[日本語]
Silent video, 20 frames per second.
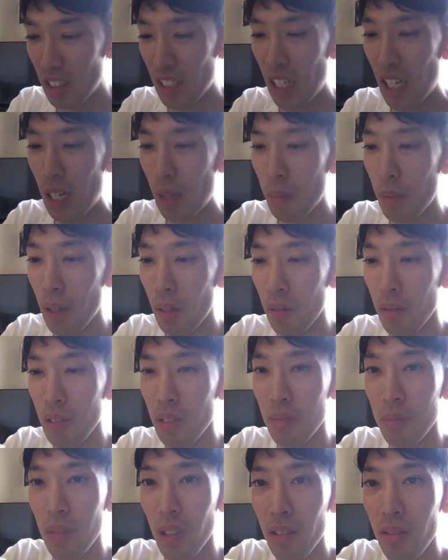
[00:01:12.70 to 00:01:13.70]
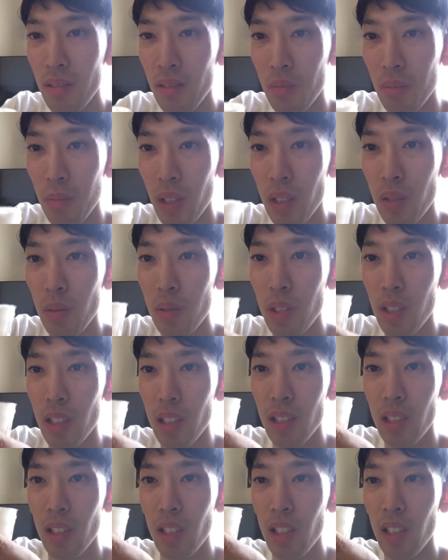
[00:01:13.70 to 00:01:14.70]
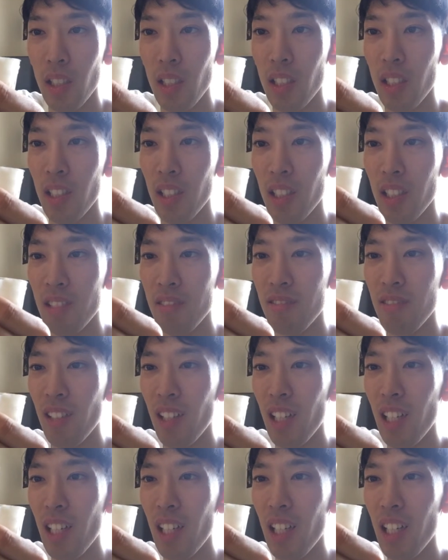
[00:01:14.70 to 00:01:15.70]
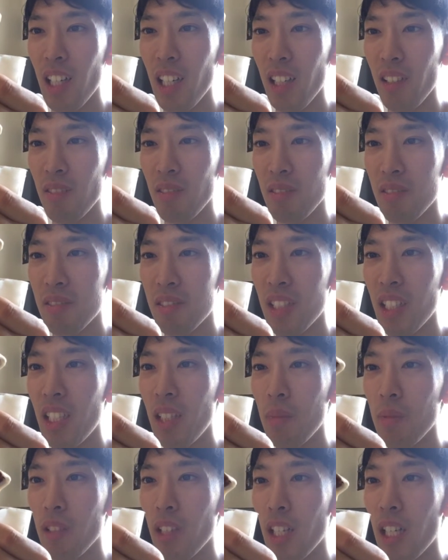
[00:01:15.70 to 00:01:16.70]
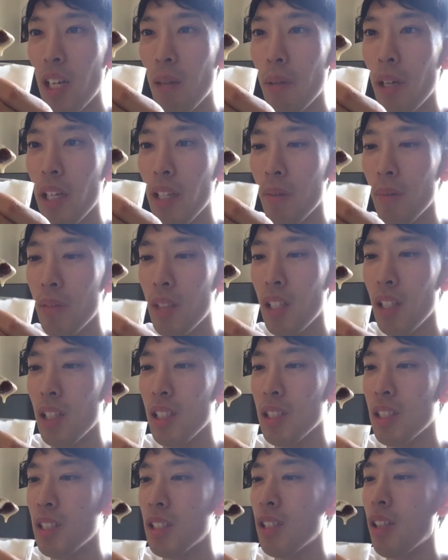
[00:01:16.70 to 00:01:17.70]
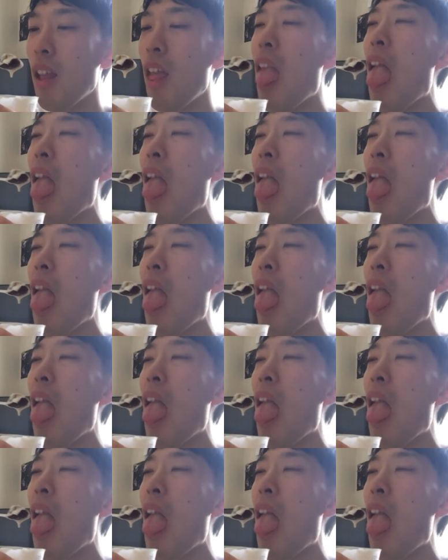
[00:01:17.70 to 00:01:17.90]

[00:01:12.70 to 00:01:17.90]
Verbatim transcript: やばこれうまうまそうじゃないですかうわこのクリームがやばいいただきます